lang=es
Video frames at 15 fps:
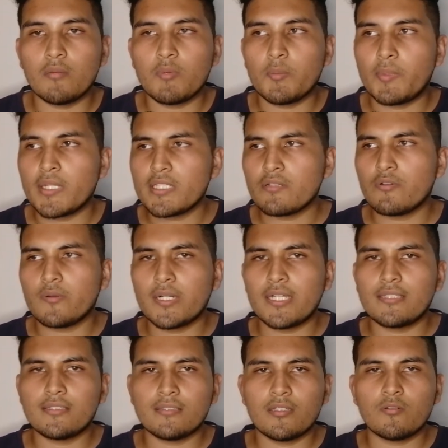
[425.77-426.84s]
me parece
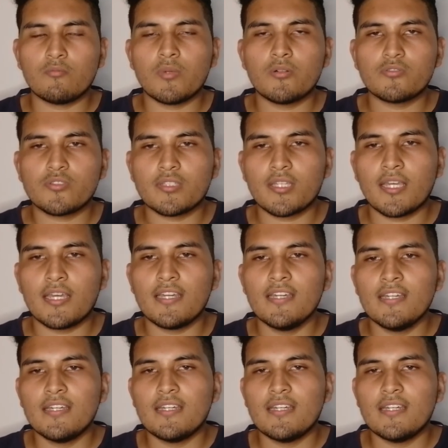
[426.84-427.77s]
bobada tener un mouse que